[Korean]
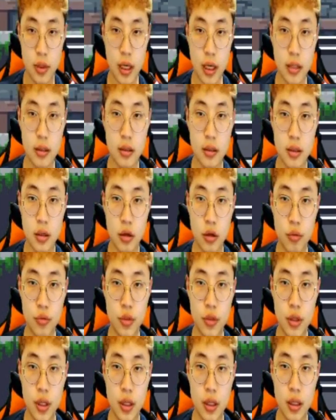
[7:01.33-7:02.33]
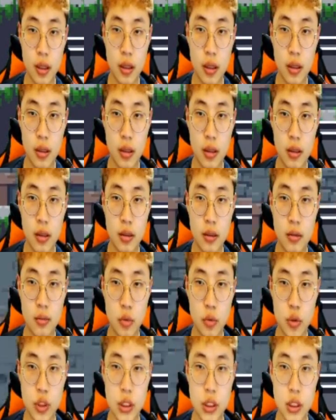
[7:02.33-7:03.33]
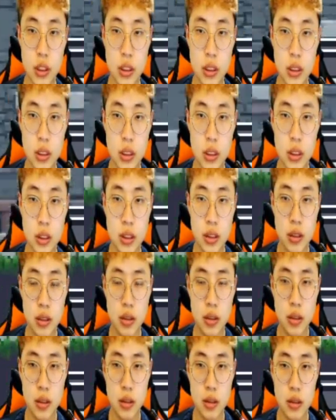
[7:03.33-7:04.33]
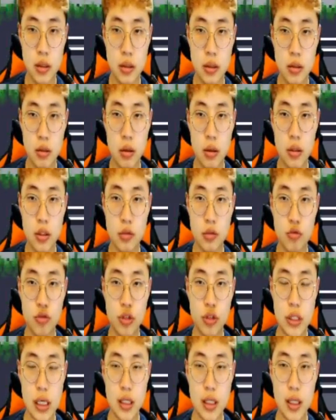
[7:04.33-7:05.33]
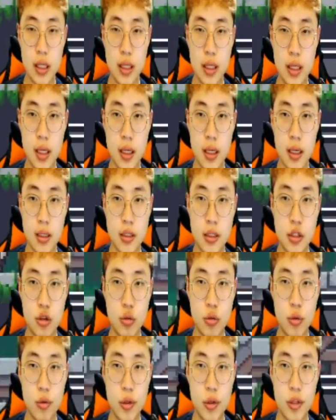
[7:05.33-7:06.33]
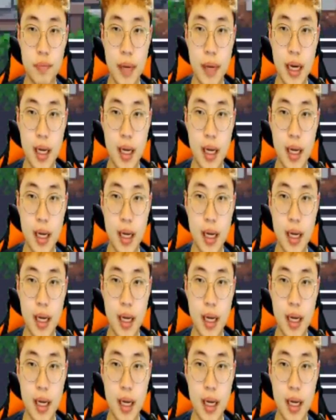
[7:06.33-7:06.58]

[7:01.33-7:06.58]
왜갈 뭐 데가 딱히 없는데? 뭐지? 저거 지금 우측 상단에 지도 보면은